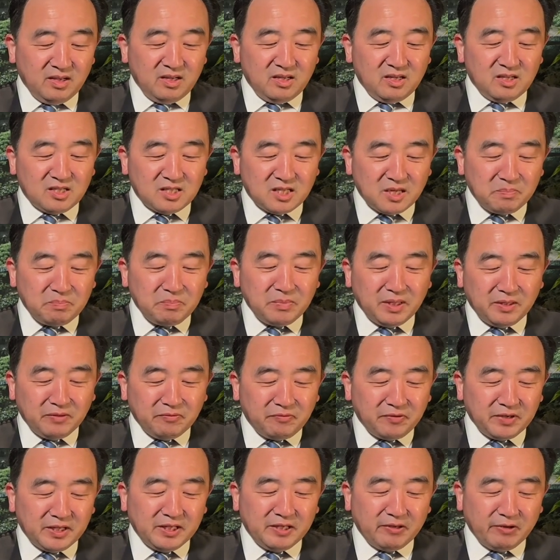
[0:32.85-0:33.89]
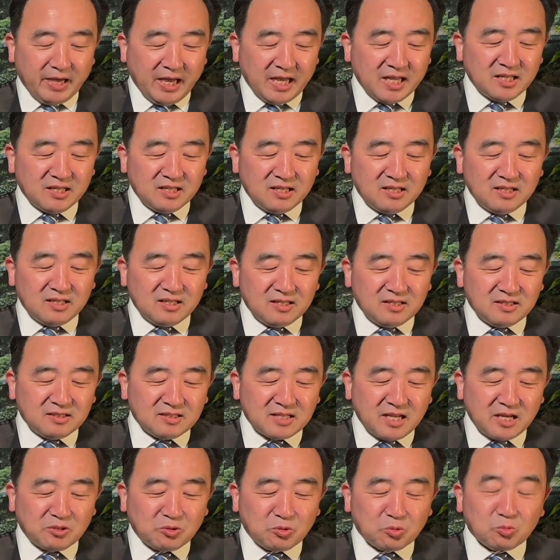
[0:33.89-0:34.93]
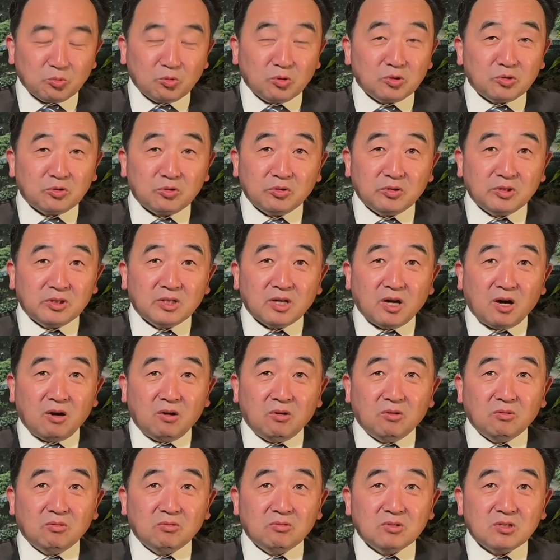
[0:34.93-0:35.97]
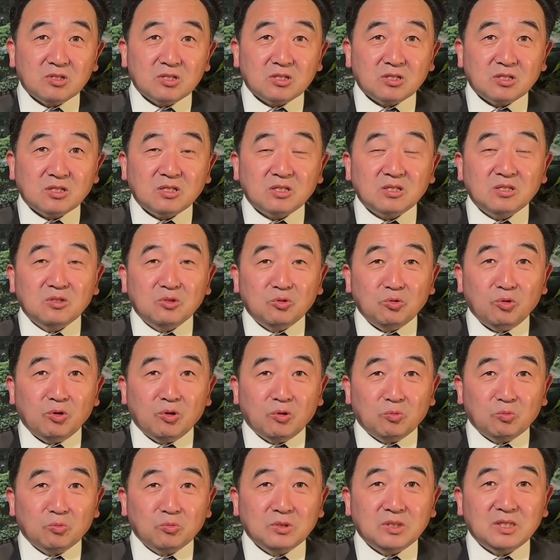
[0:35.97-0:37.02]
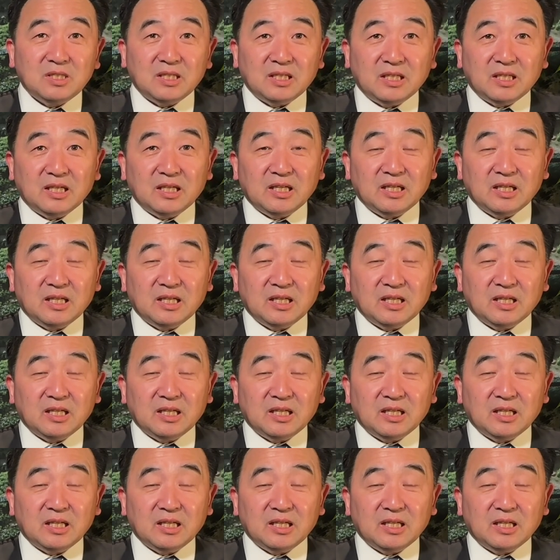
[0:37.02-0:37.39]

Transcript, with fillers: 神秘肺炎在中国学校肆虐无忌，